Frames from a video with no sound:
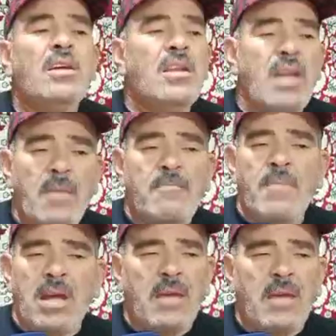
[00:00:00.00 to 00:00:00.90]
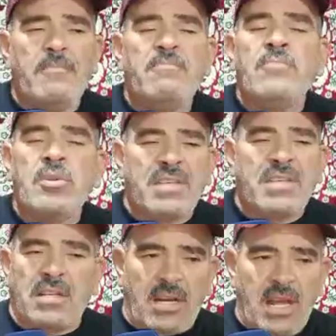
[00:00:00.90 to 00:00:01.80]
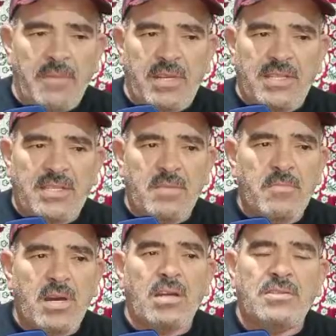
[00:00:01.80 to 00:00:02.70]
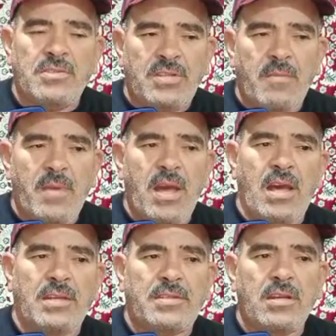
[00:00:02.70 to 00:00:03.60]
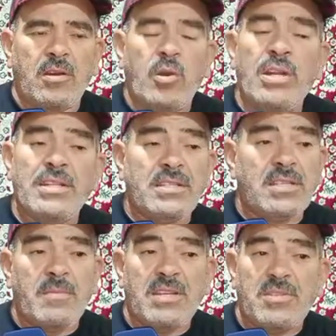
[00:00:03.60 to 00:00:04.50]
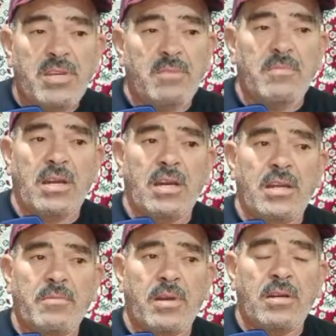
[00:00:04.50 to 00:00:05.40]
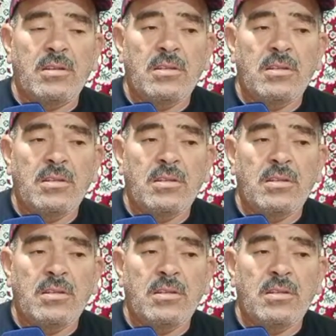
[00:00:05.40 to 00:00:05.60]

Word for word: الاب مع الاب المهم صلاة الرحم كتسمى جماعه وانا درتها مع جميع المغاربه